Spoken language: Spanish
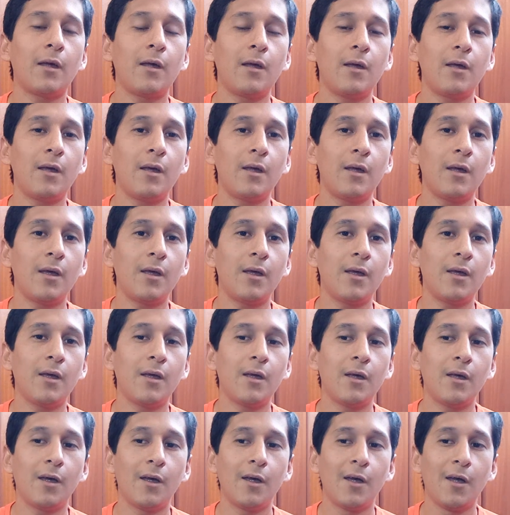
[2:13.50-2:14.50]

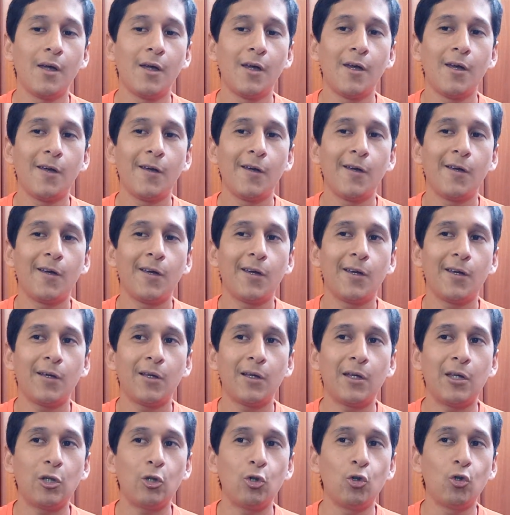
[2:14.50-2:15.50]
eh,
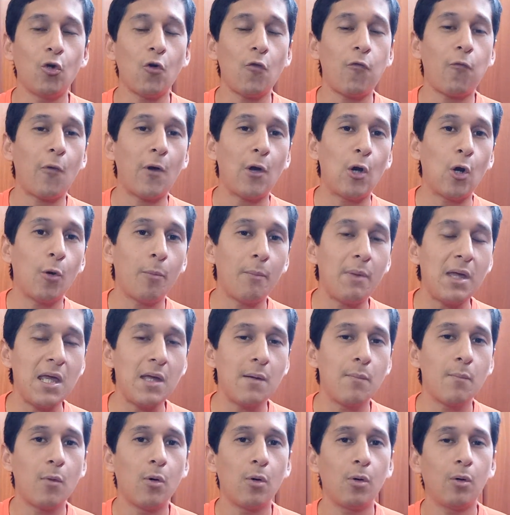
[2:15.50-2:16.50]
eh, no fue lo
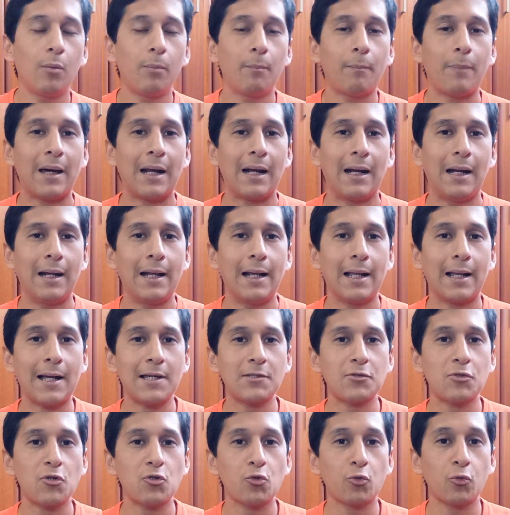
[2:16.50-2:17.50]
mismo para el
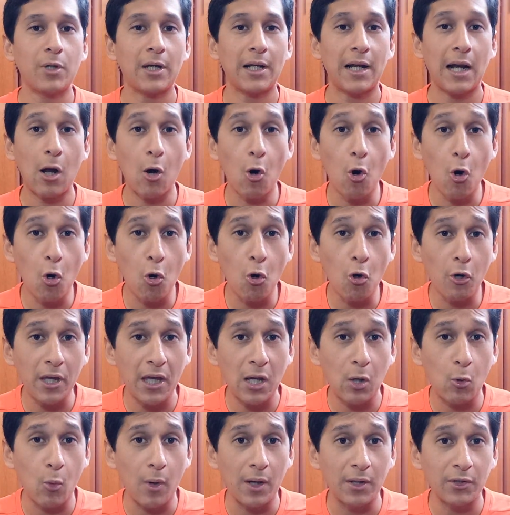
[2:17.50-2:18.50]
caso de Suyana, ojo
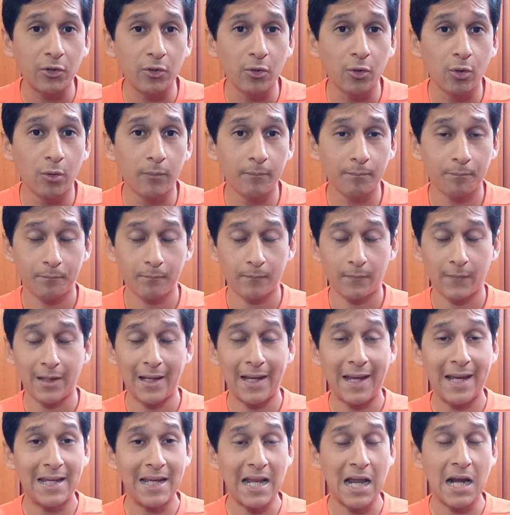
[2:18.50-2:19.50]
que cuando
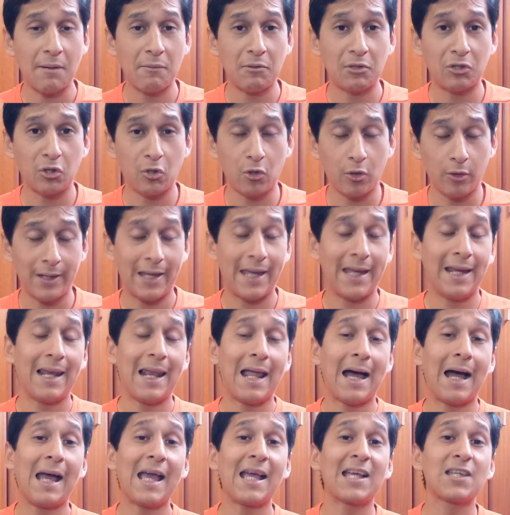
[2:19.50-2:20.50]
el árbitro en
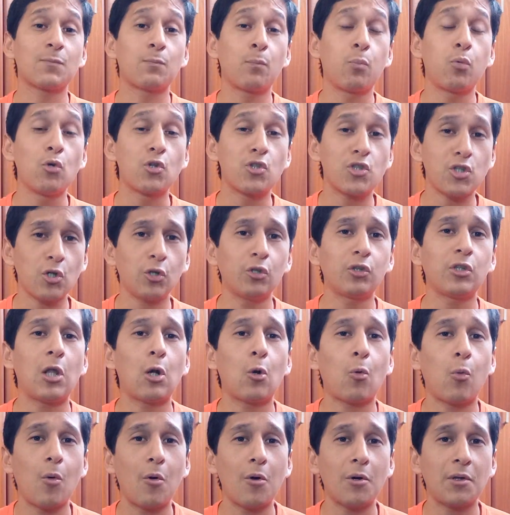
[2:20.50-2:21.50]
la expulsión
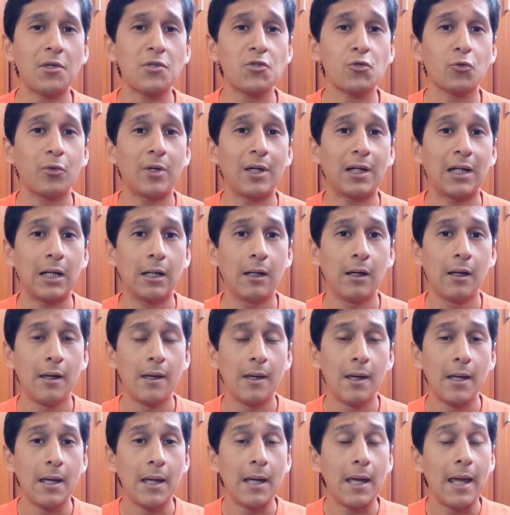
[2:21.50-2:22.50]
del jugador de Suyana
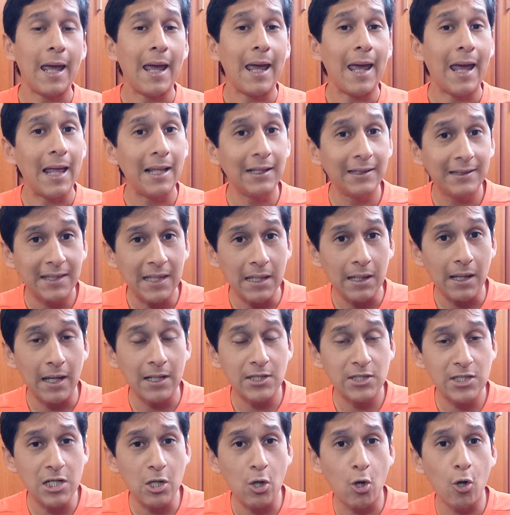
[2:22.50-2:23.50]

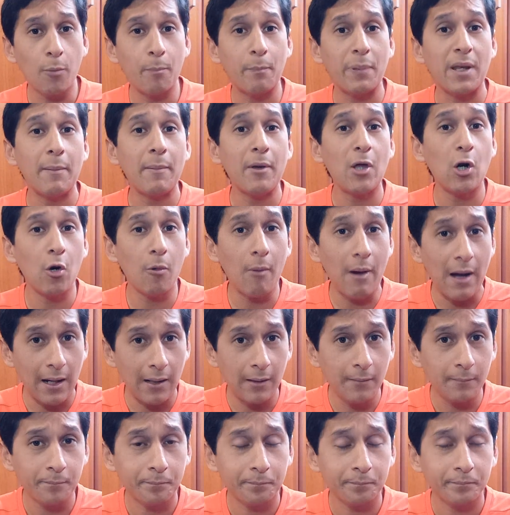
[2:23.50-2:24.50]
el, chico primero
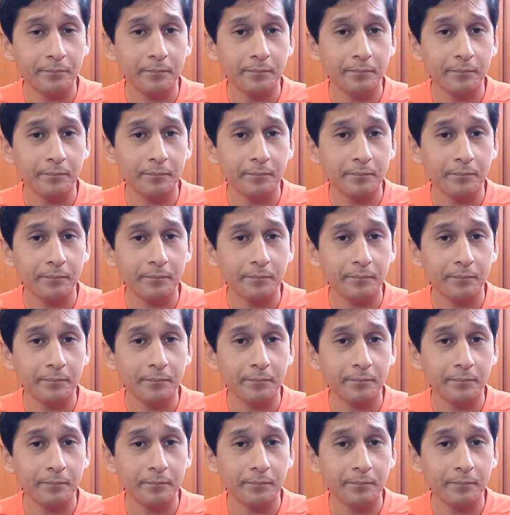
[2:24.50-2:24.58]
va